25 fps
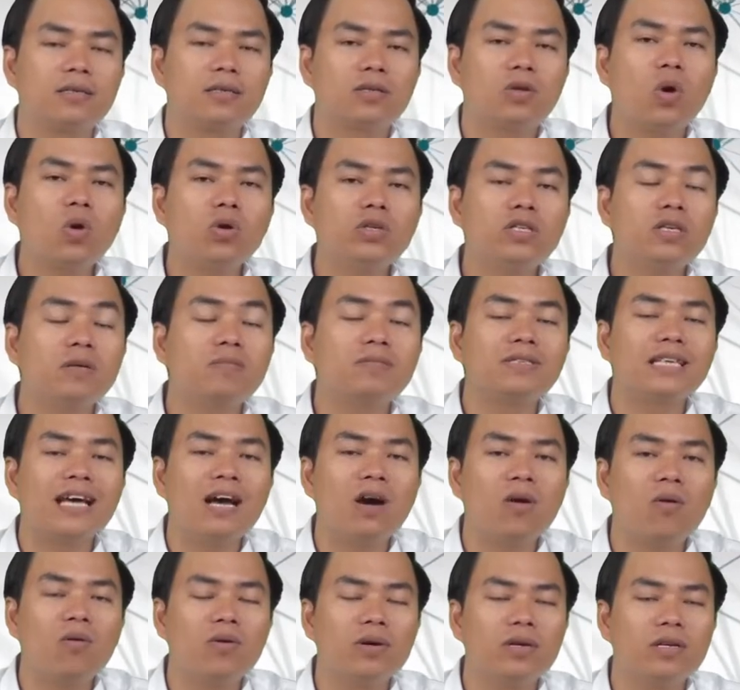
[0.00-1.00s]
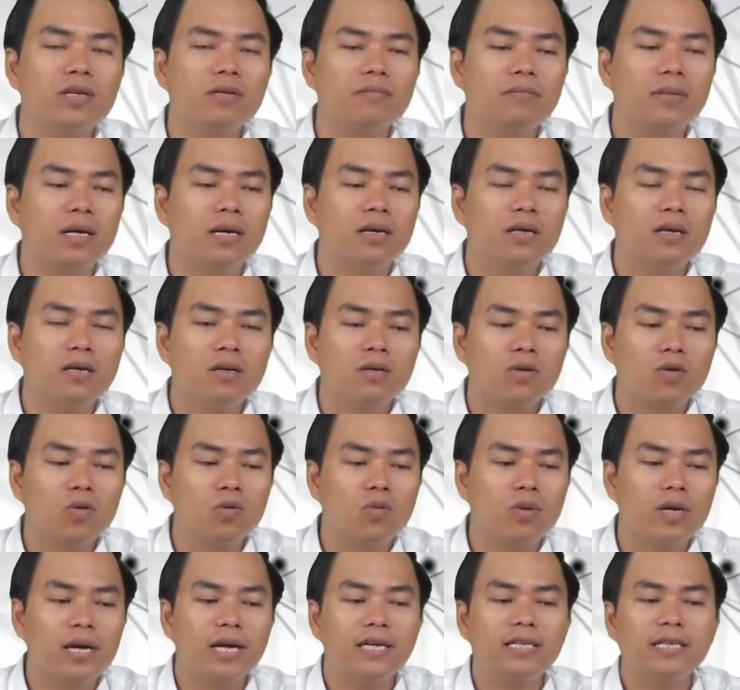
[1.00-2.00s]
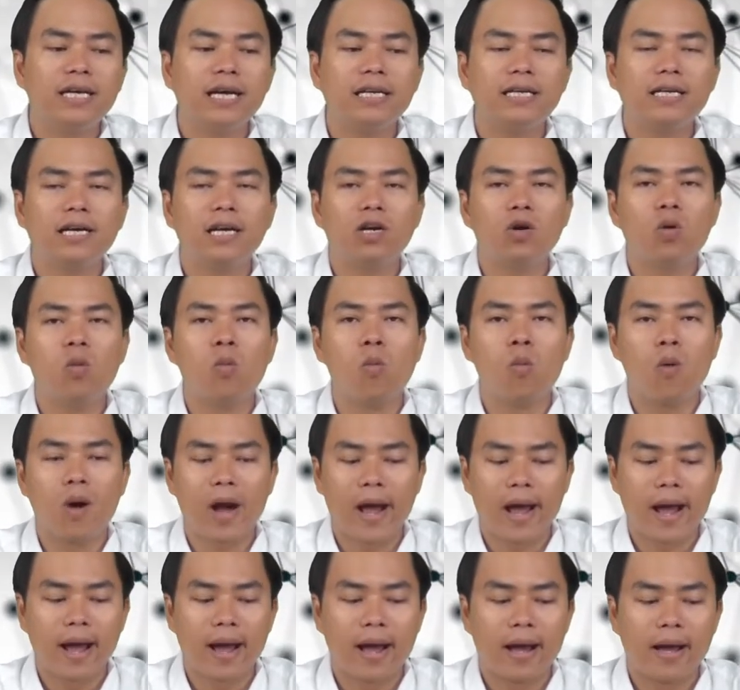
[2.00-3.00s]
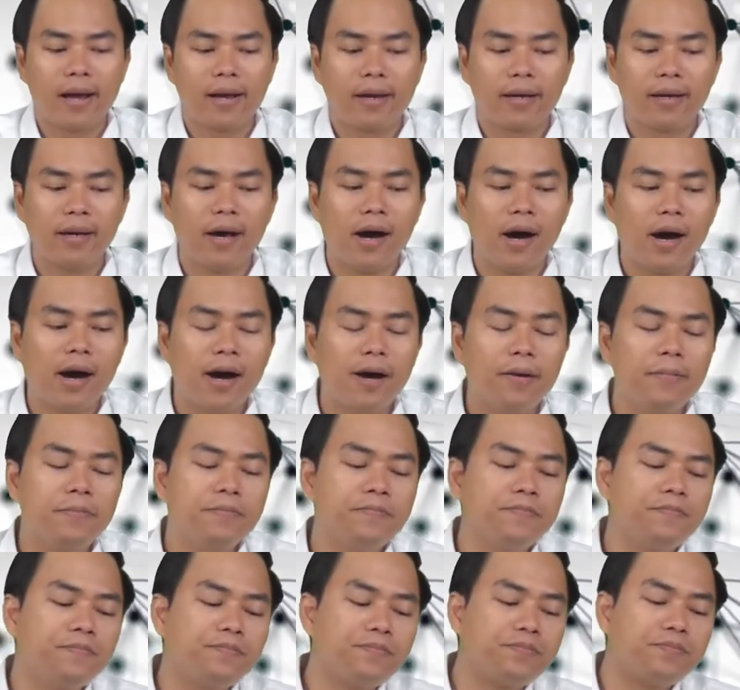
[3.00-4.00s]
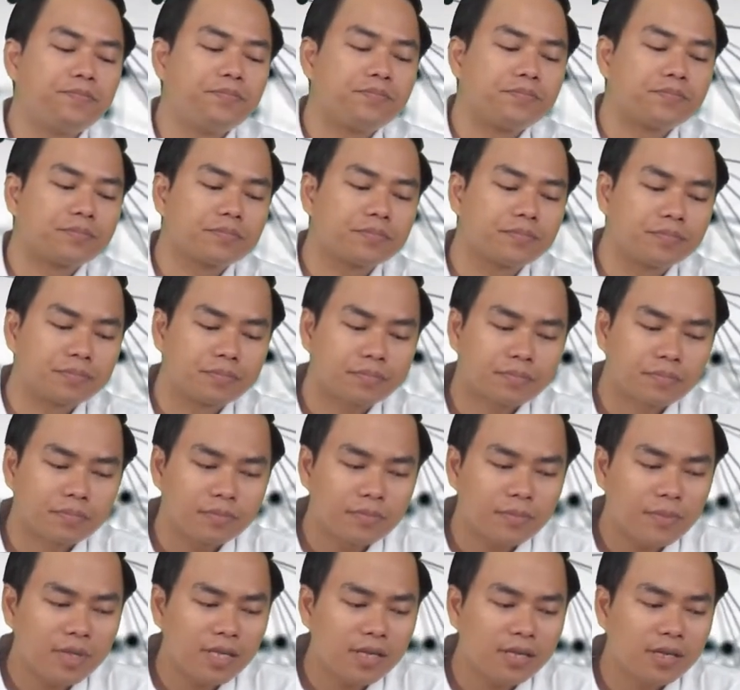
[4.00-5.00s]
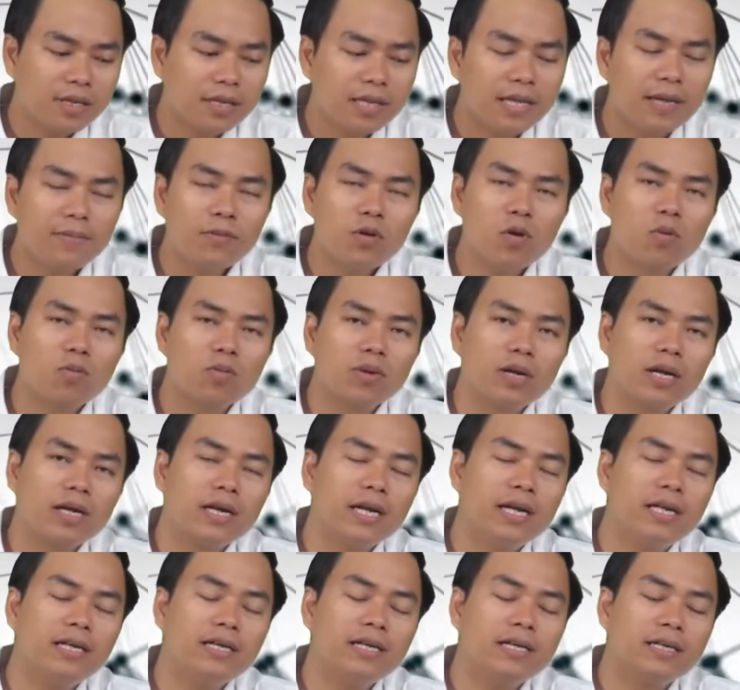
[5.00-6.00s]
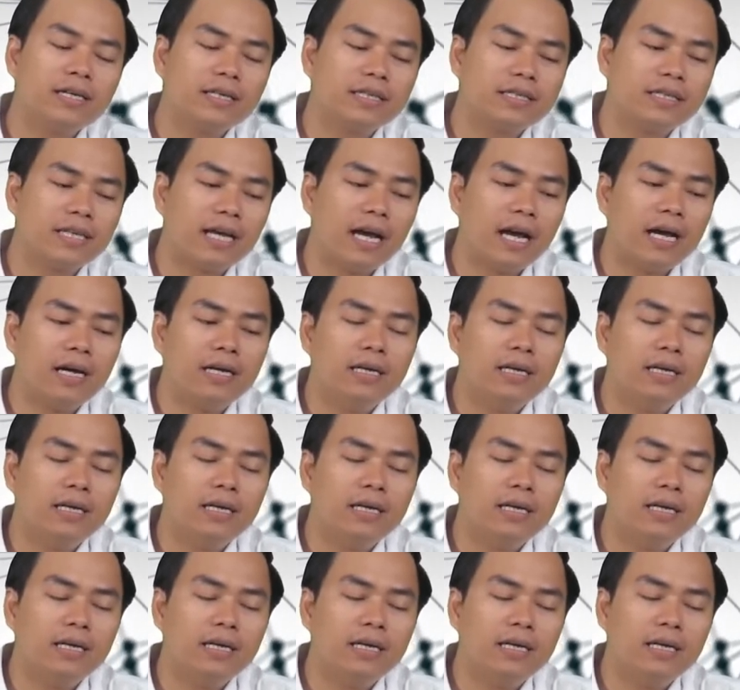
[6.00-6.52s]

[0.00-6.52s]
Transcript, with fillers: tốt trong xã hội nhưng mà cũng gây ra những cái khủng hoảng đó tiếp tục là đến là gì